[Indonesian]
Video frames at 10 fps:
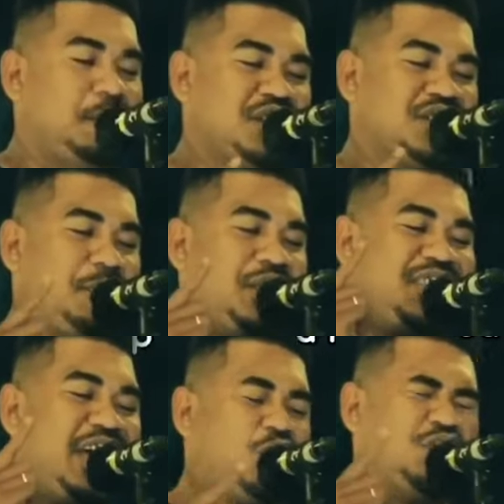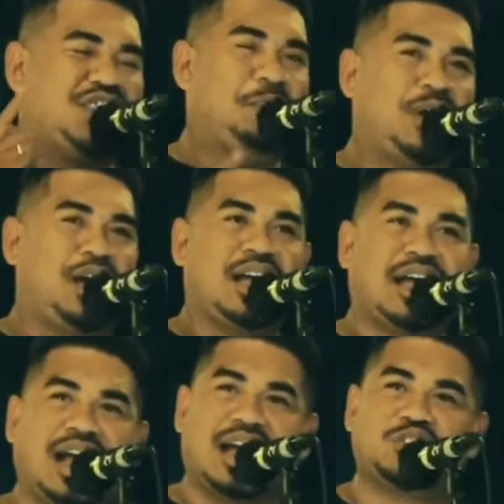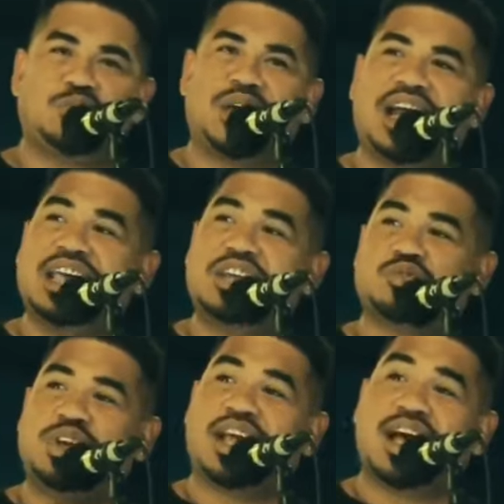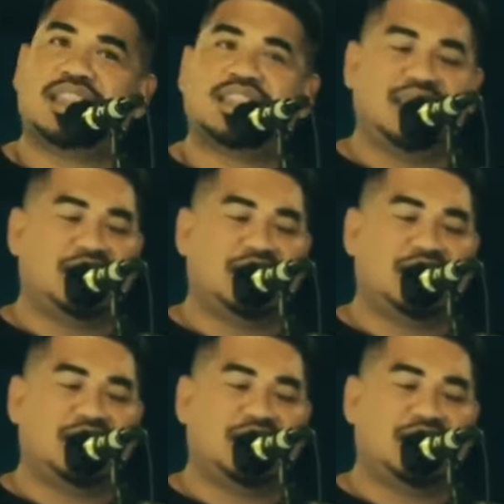Bersama jargon sampah, kakak sumber air sudah sudekat.